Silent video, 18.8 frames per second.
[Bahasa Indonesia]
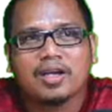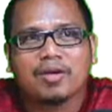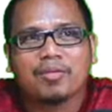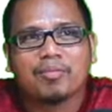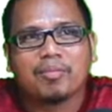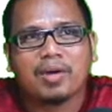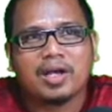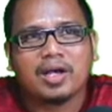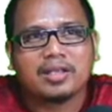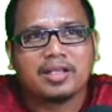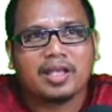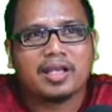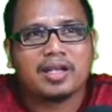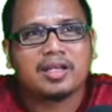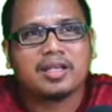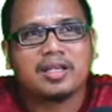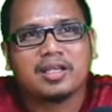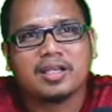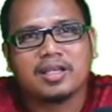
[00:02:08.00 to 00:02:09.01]

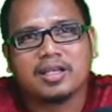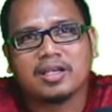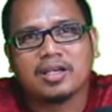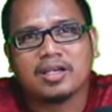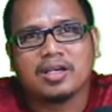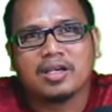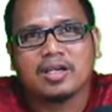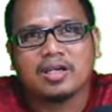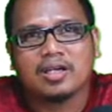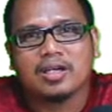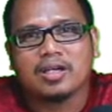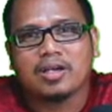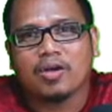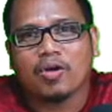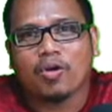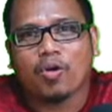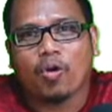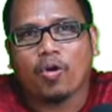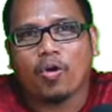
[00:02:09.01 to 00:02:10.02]
materi
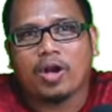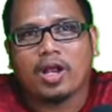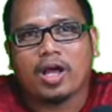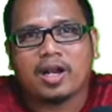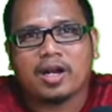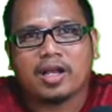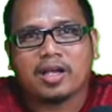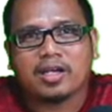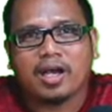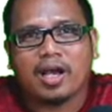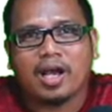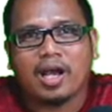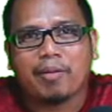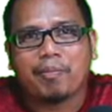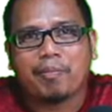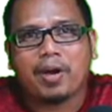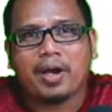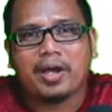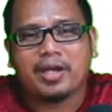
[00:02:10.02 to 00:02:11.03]
olahraga
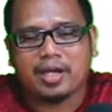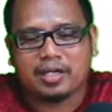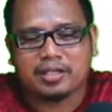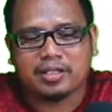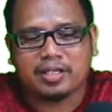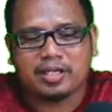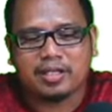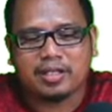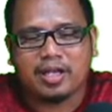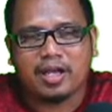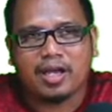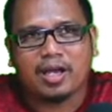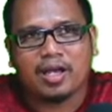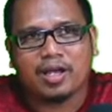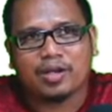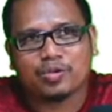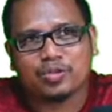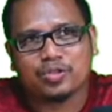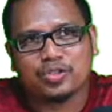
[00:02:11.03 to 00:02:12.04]
apa yang kita
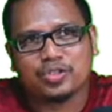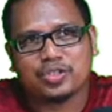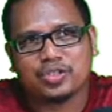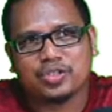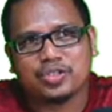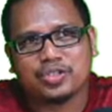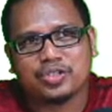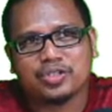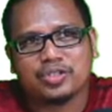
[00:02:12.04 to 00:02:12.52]
harus